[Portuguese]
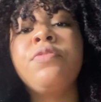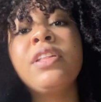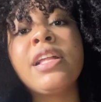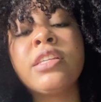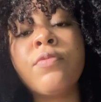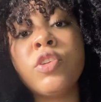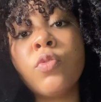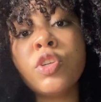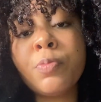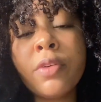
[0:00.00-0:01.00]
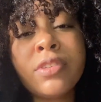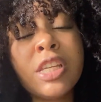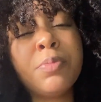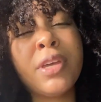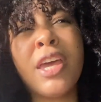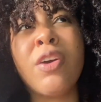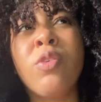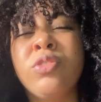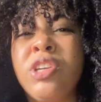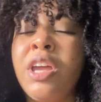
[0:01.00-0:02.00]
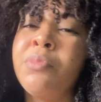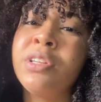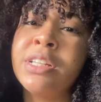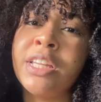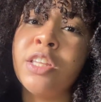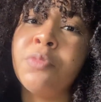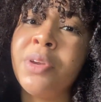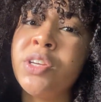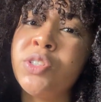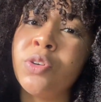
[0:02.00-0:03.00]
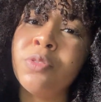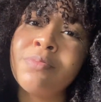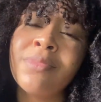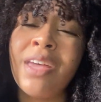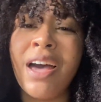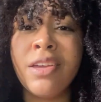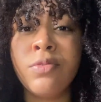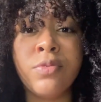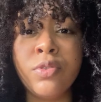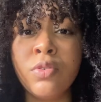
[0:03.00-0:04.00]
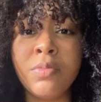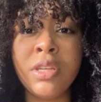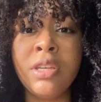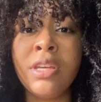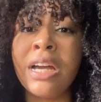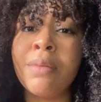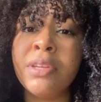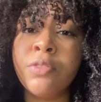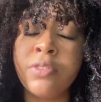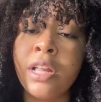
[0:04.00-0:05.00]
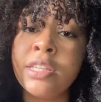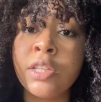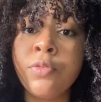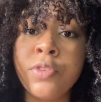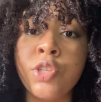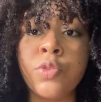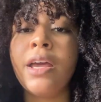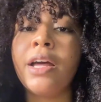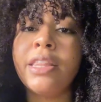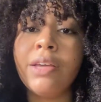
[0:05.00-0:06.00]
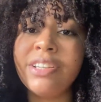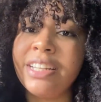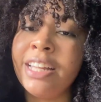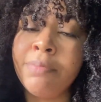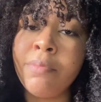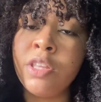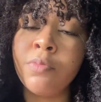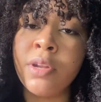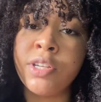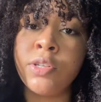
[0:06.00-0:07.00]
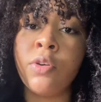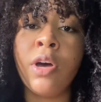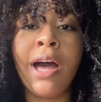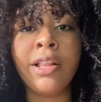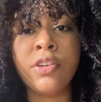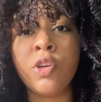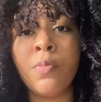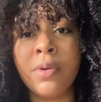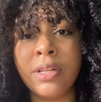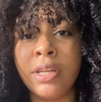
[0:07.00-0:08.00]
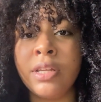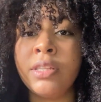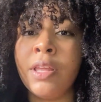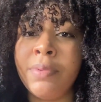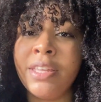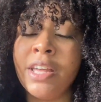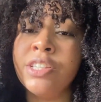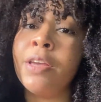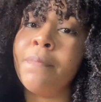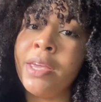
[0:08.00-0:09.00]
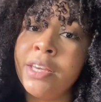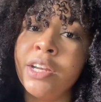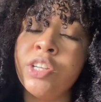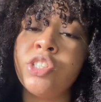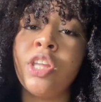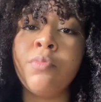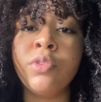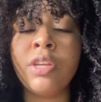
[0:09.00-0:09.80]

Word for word: finalizar o vídeo hoje pra vocês, porque ontem cheguei muito cansada do brechó. Aí eu fui dormir e acabei não finalizando o vídeo. Não achei nada pra mim no brechó. A loja humana da Piedade é bem grande, tem muita